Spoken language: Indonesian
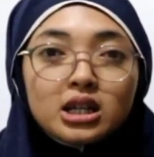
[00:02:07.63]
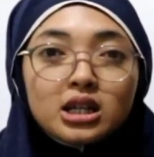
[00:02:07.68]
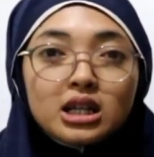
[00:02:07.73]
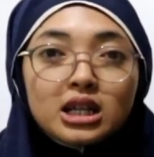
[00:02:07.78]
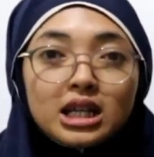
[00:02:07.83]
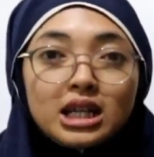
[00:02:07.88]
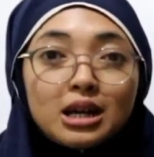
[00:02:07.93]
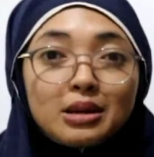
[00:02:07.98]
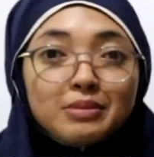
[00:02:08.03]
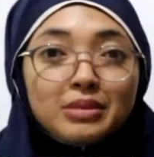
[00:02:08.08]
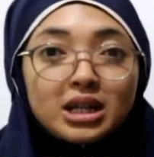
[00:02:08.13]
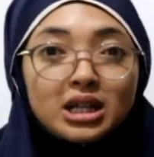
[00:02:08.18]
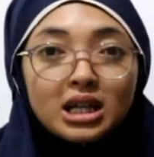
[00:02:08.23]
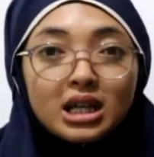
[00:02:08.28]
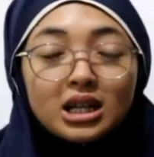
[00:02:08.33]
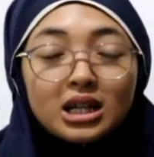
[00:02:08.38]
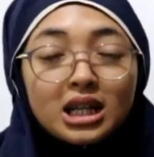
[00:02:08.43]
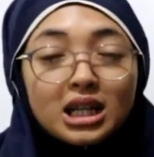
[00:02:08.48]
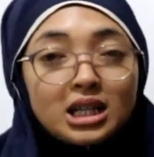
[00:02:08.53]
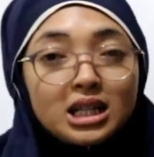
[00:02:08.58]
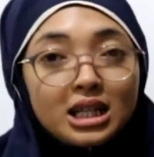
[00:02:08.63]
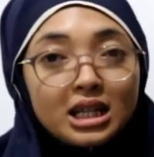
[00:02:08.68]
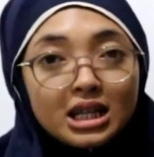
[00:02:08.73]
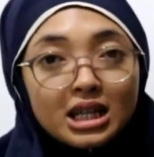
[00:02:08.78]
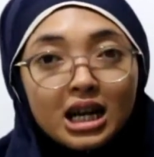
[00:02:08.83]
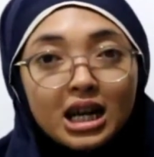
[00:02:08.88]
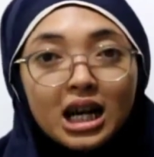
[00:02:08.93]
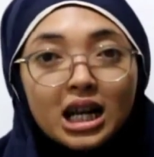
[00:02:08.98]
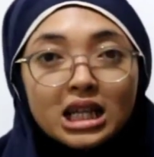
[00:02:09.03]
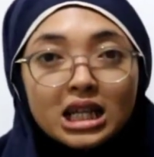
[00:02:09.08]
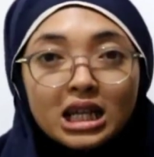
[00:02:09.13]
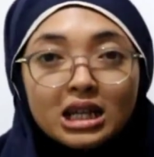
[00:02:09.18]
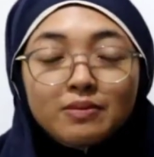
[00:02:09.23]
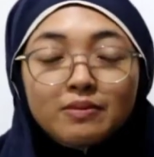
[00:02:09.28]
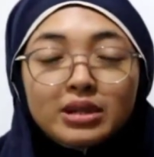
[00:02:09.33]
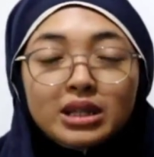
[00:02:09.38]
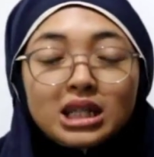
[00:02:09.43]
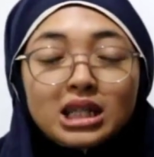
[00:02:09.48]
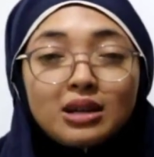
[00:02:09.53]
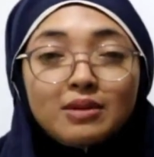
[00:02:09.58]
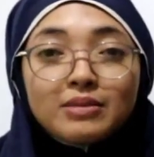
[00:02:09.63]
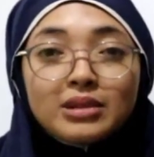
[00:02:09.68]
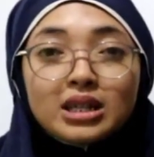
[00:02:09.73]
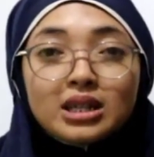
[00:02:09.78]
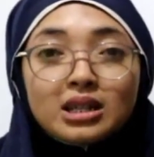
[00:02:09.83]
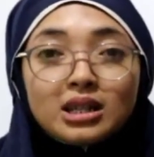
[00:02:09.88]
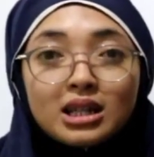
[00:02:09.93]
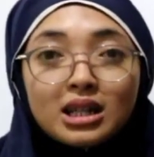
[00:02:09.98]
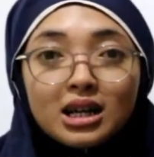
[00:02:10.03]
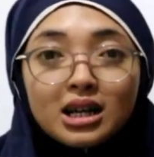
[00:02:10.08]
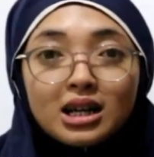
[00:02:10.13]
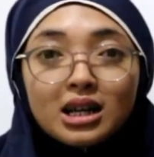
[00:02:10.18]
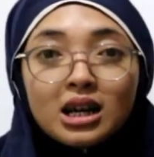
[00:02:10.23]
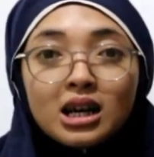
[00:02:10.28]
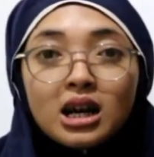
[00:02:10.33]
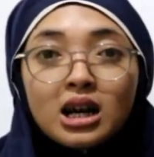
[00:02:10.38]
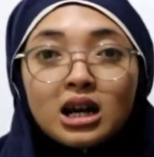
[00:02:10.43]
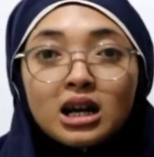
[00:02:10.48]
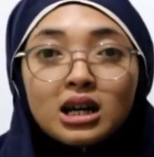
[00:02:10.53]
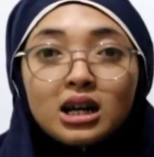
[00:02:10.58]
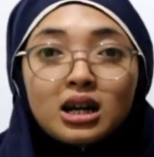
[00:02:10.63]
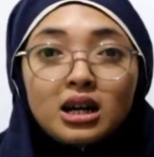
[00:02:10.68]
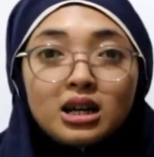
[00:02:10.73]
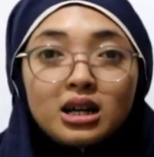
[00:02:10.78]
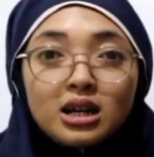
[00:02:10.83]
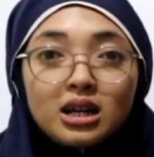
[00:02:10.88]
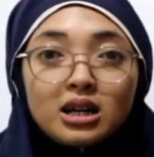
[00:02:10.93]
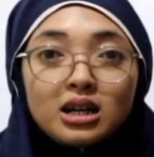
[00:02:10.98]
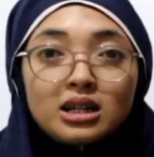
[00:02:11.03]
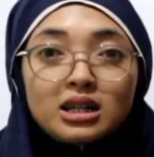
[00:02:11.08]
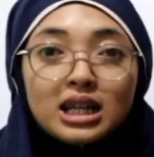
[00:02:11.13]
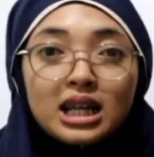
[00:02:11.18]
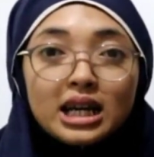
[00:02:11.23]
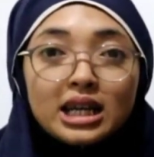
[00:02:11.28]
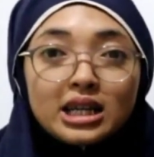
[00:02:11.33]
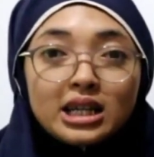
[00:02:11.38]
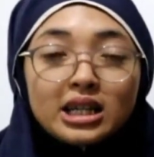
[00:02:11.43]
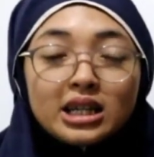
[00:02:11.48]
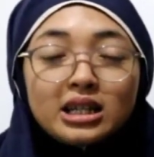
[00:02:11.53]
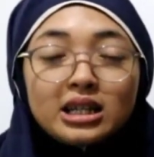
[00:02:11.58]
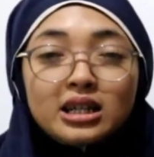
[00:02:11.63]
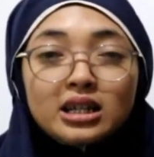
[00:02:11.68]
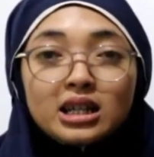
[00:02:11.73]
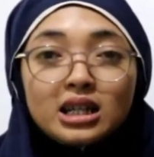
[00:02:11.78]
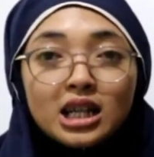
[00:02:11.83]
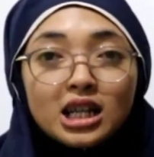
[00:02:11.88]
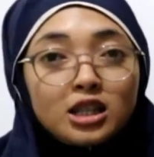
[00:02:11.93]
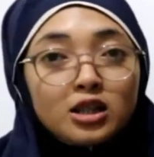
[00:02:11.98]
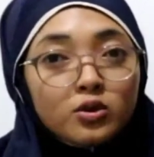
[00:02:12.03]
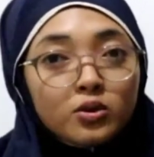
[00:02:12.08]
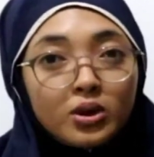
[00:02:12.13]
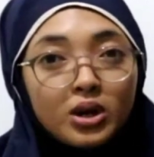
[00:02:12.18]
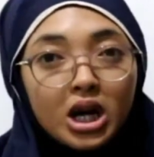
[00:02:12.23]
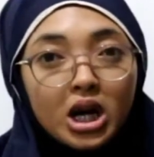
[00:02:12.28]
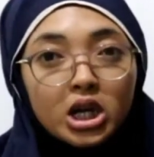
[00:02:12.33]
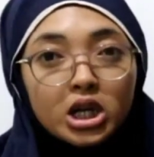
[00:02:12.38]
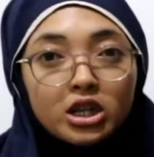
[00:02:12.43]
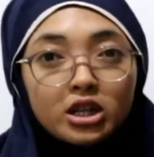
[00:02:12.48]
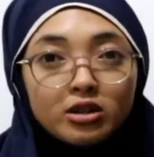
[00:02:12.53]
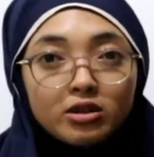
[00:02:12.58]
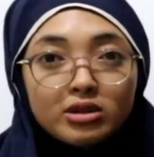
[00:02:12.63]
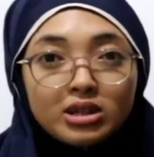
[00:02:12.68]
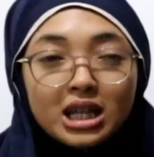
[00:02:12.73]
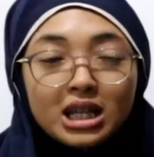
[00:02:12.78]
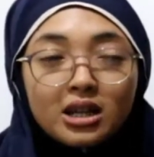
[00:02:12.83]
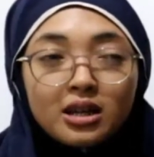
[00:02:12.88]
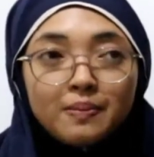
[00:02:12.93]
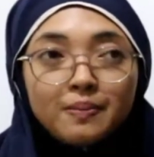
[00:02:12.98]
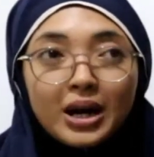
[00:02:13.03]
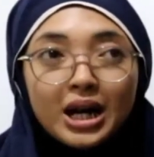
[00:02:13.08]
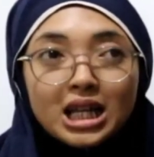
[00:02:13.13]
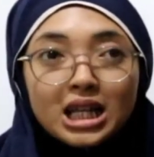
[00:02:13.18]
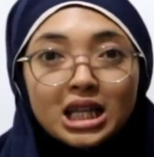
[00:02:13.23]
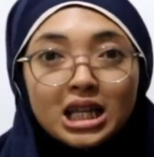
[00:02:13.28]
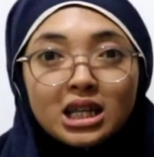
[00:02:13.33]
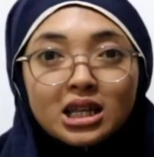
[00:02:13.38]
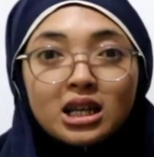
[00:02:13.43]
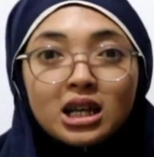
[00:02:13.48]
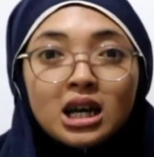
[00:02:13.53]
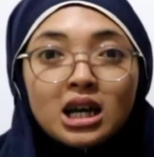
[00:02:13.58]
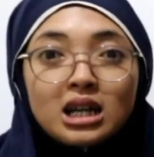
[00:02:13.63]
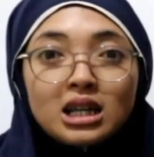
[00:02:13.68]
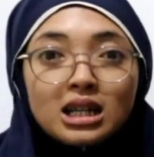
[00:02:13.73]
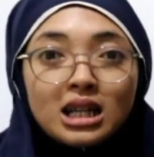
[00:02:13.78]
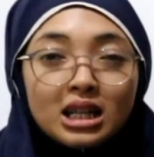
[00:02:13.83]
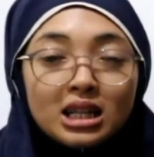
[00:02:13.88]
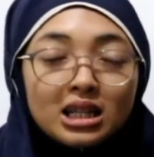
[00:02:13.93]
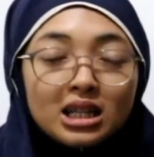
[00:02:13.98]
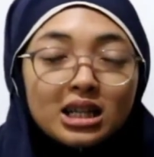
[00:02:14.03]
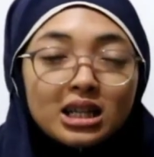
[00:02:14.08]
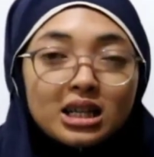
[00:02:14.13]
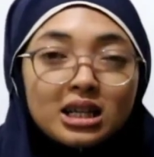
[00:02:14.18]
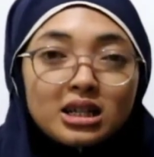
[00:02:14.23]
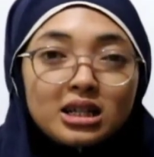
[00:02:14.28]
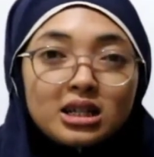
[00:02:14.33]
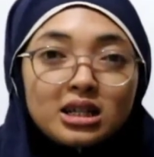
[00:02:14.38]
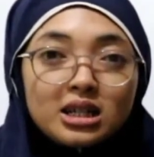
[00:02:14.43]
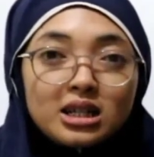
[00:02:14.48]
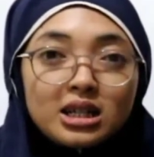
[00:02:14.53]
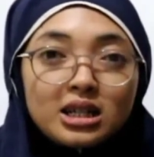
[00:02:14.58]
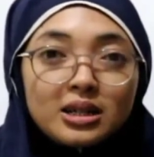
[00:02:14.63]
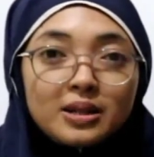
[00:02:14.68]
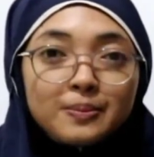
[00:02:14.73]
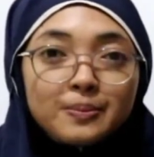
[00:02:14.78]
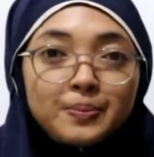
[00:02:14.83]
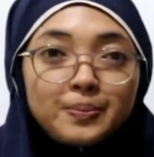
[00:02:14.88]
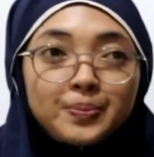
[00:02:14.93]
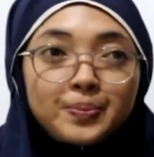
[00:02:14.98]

di kamar yang kelas 3 kalian bisa minta uh, naik ke kelas 2 gitu jadi paling nanti uh, yang